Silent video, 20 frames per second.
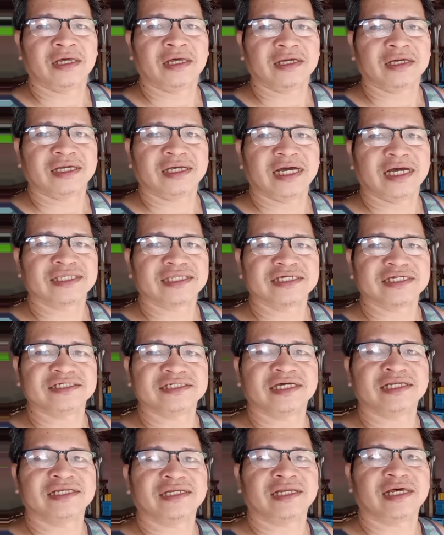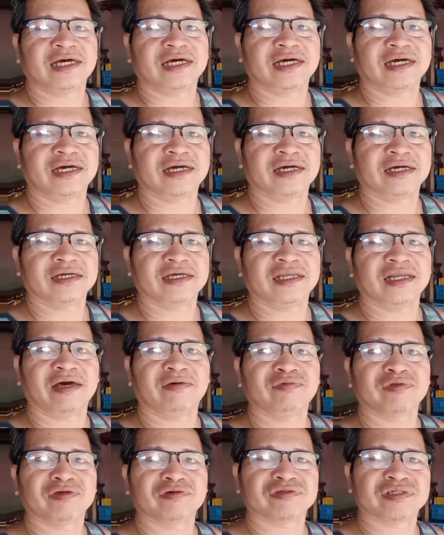gatas yan na ginamit
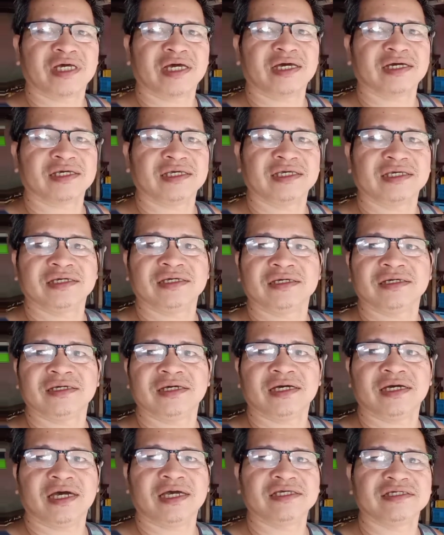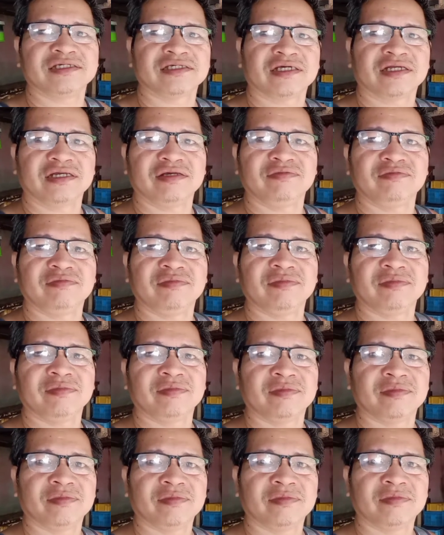ko sa aking ice cream
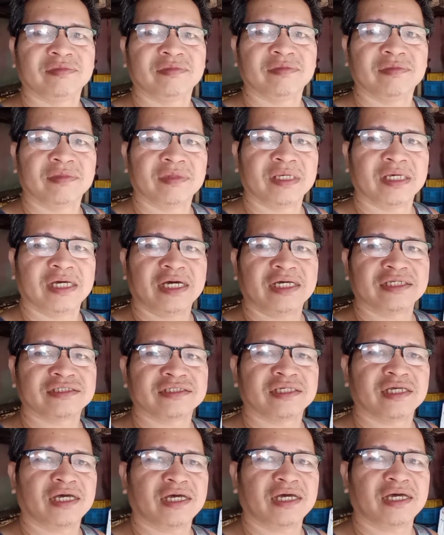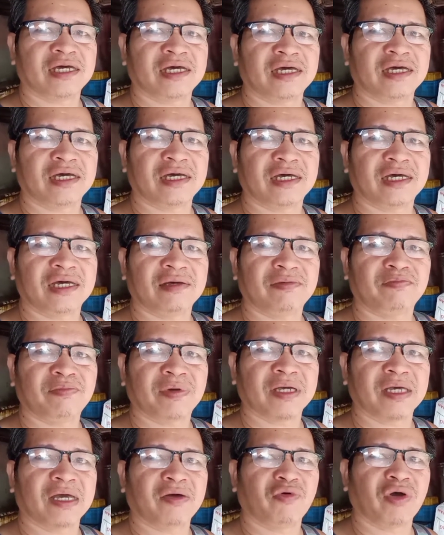at sa
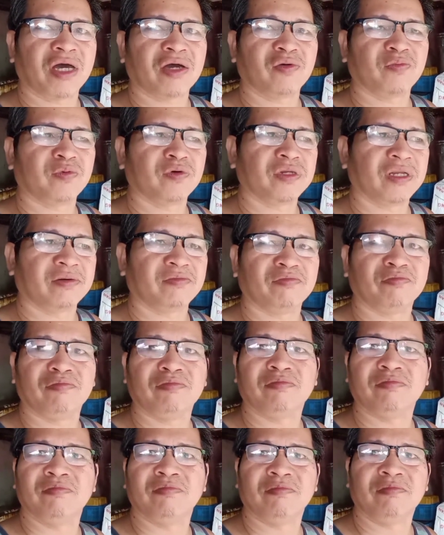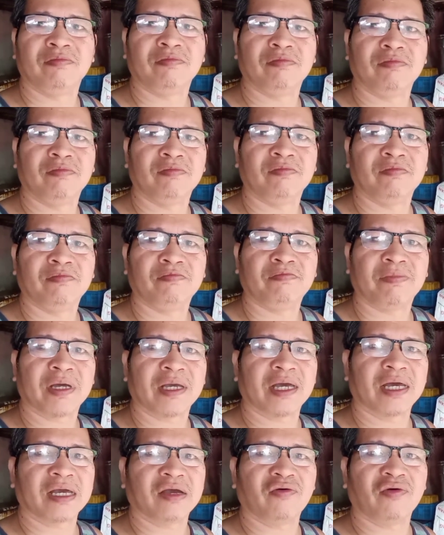paggawa ko po ng
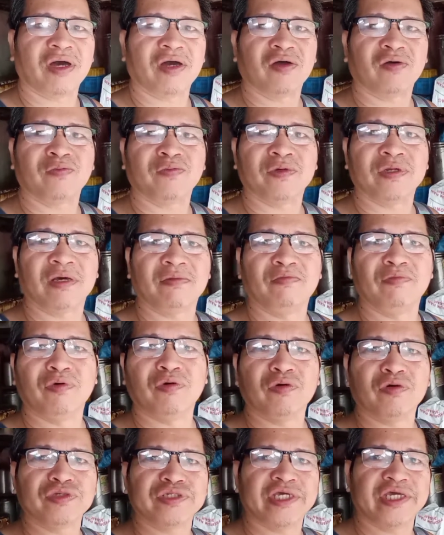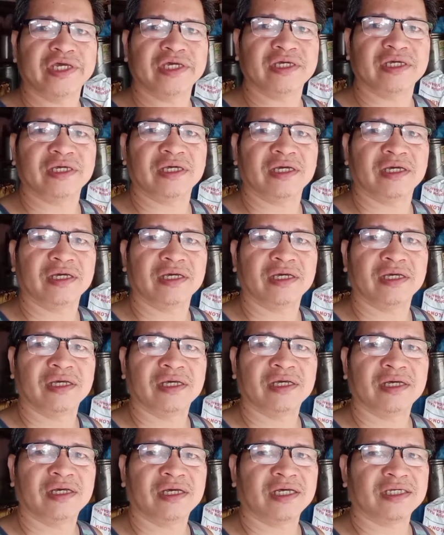paggagawa ko po ng buko shake
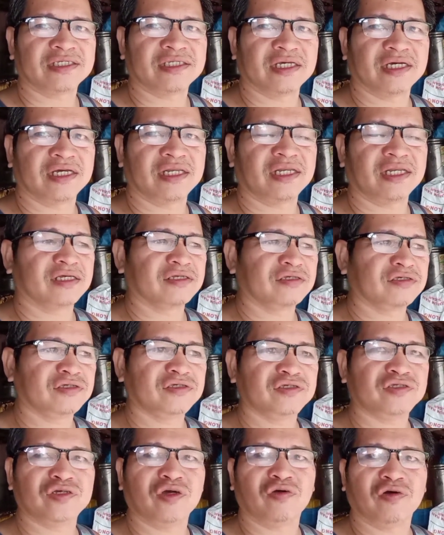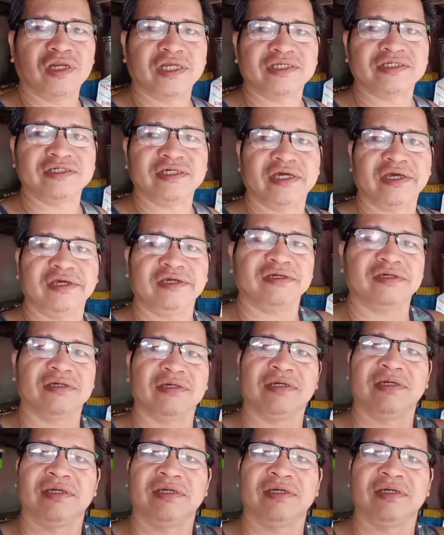at saka ng chocolate shake